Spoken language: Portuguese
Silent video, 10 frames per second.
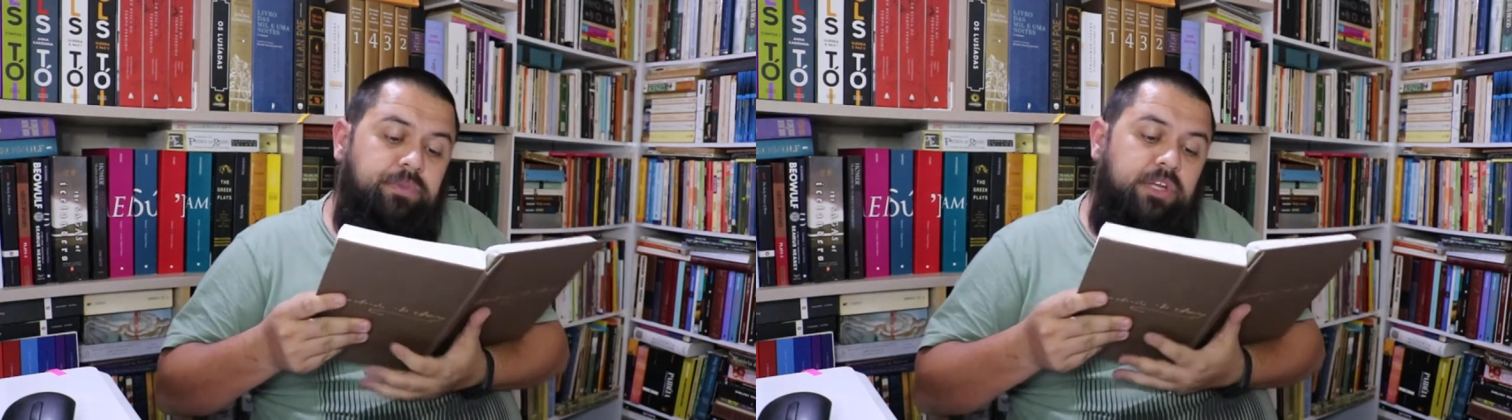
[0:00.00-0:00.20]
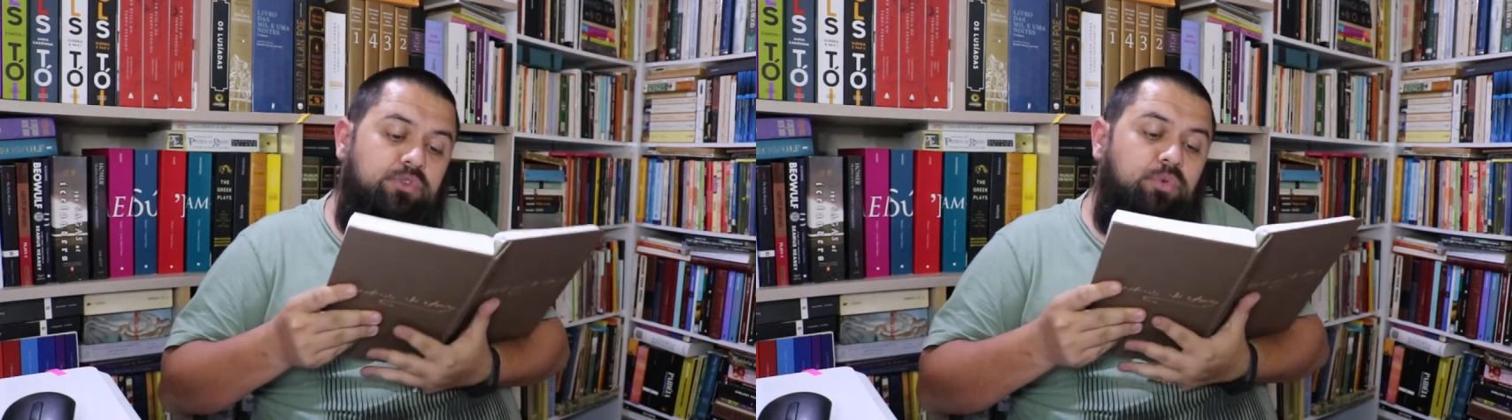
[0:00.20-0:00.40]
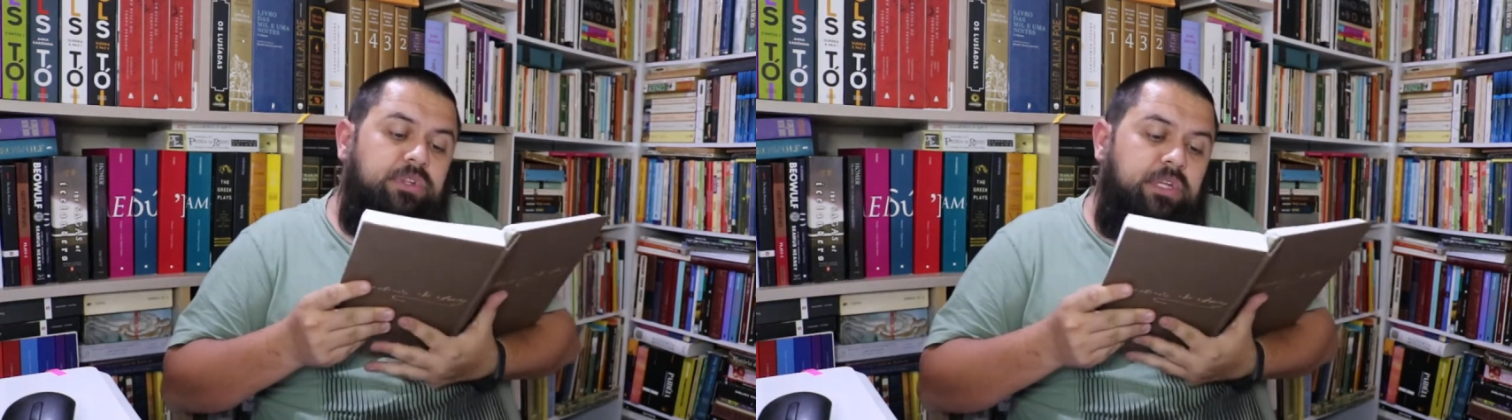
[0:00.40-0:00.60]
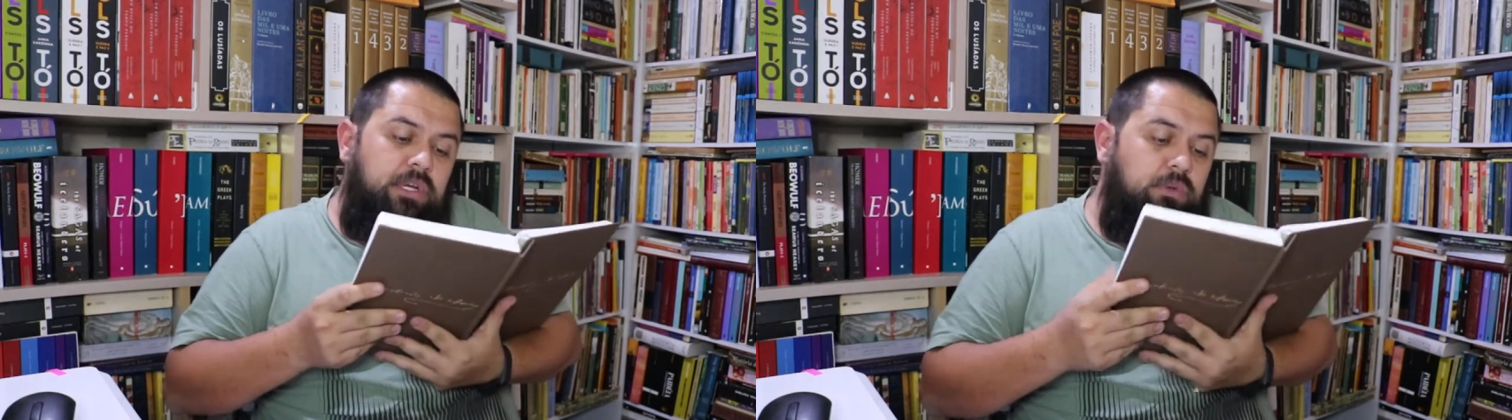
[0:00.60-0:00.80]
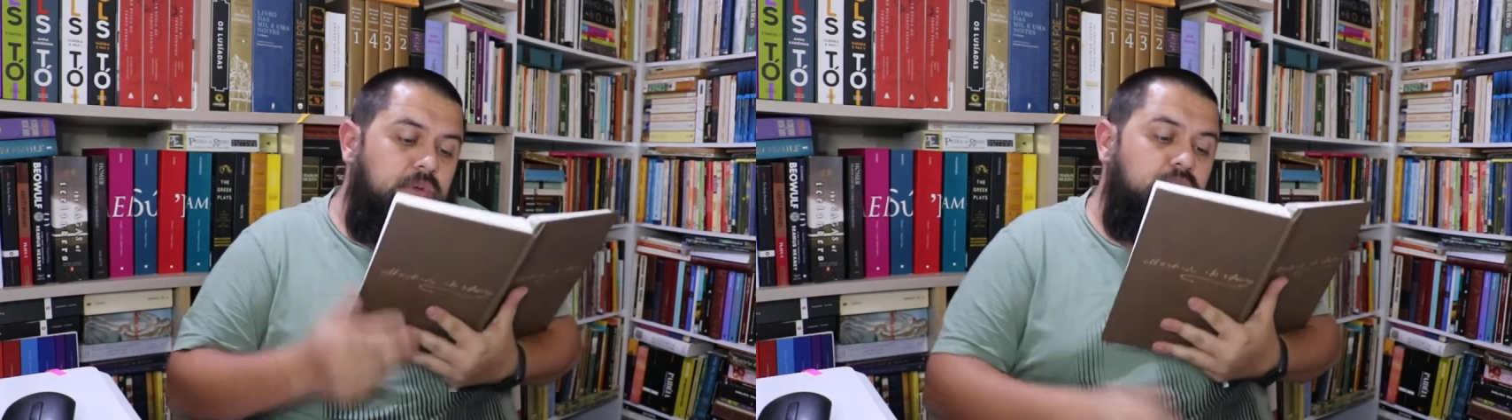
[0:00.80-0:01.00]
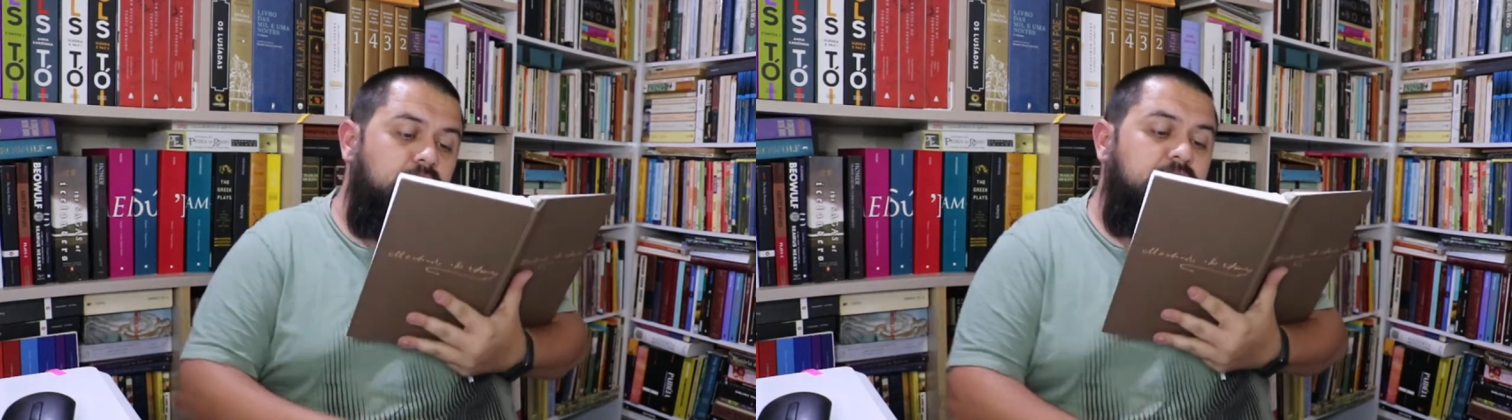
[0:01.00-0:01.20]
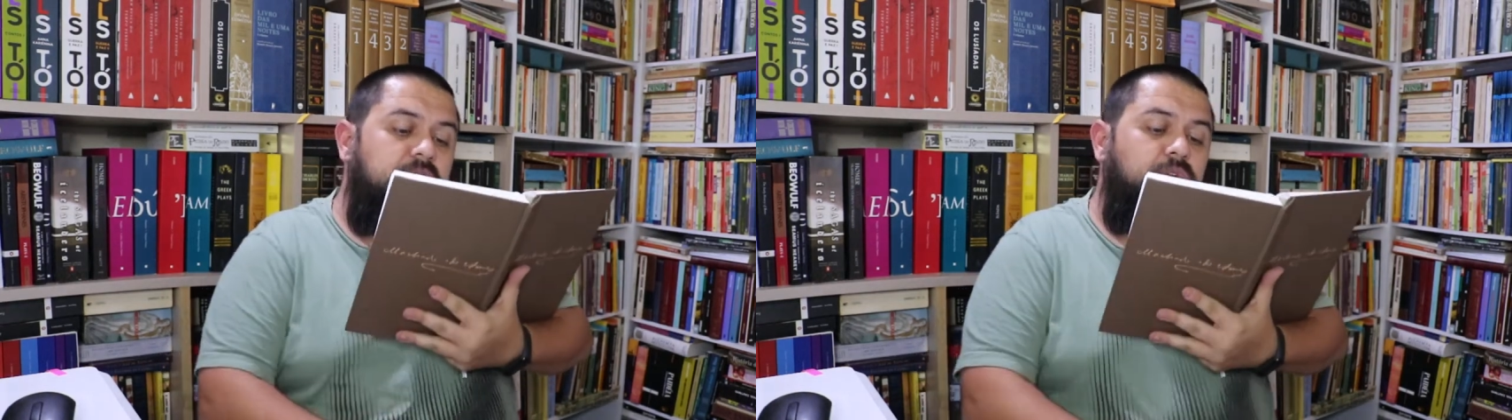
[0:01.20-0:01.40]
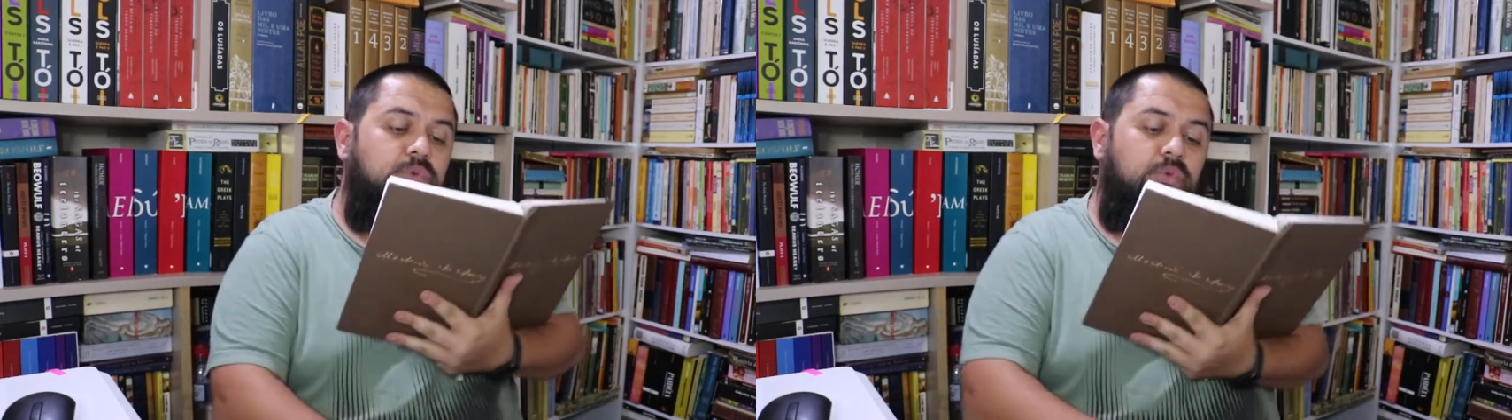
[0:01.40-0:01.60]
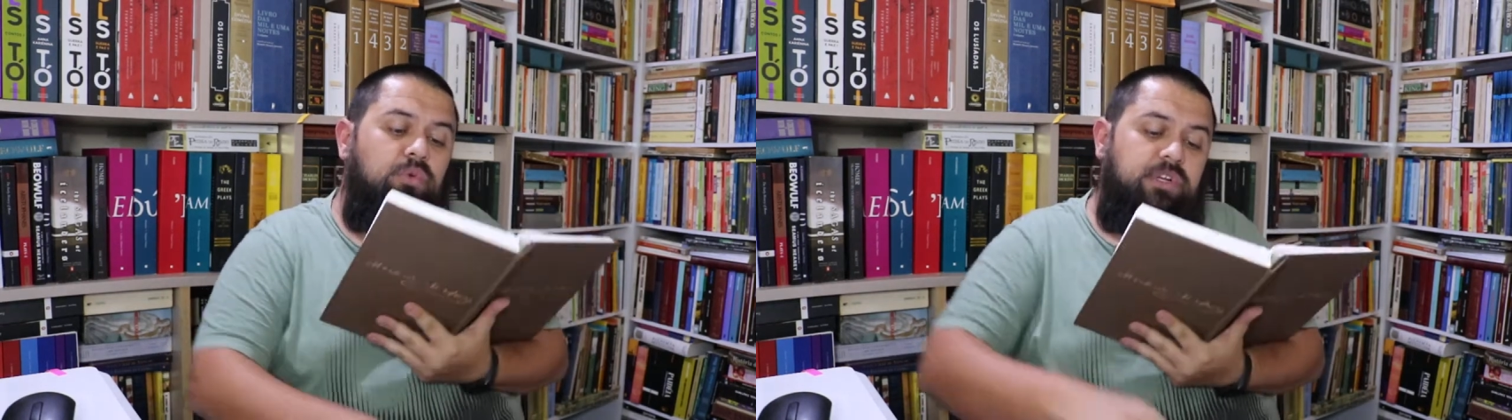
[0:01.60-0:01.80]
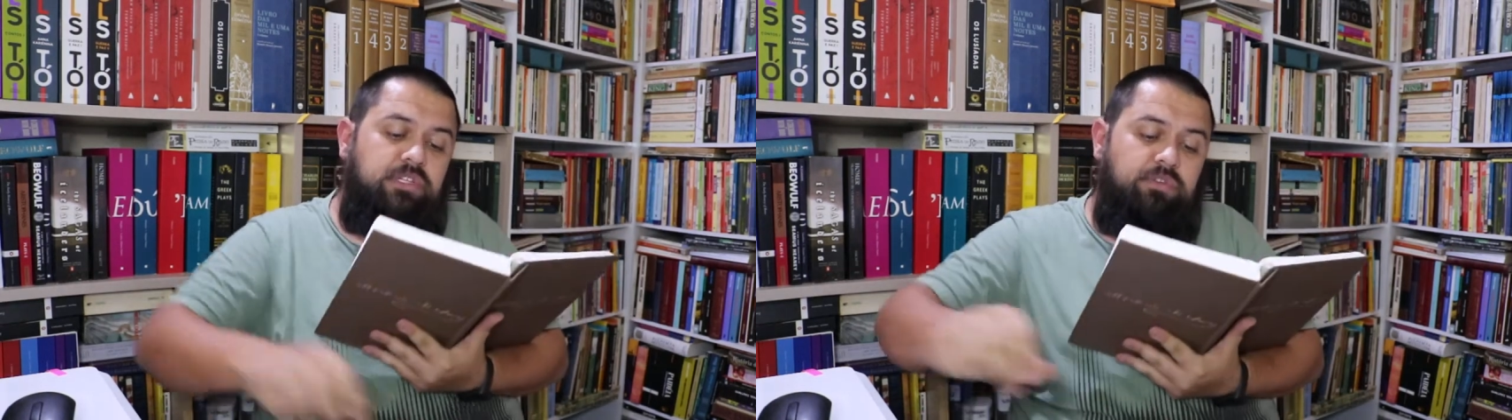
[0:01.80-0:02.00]
escutando as suas
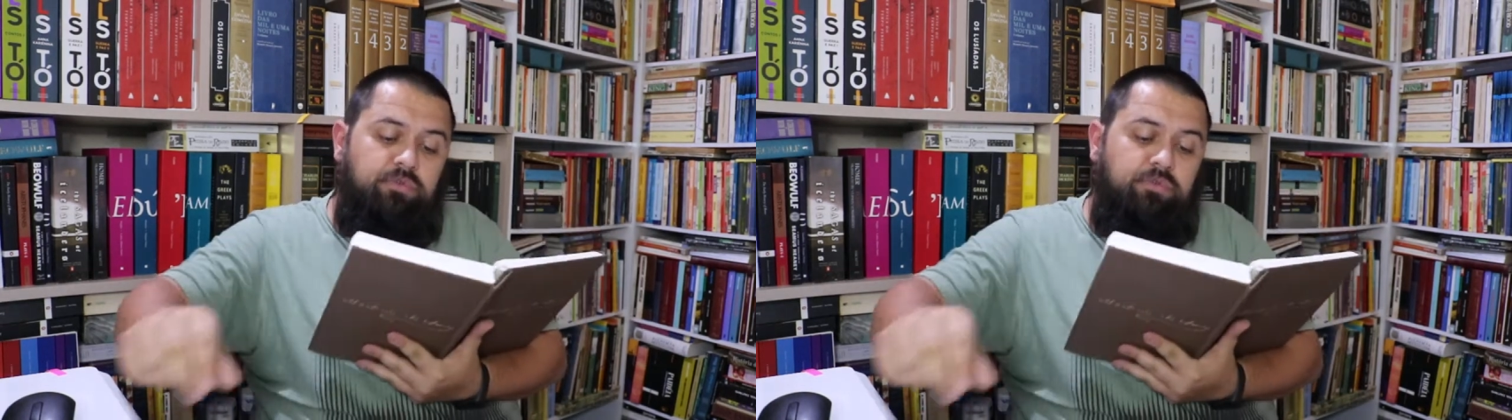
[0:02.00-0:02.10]
leituras,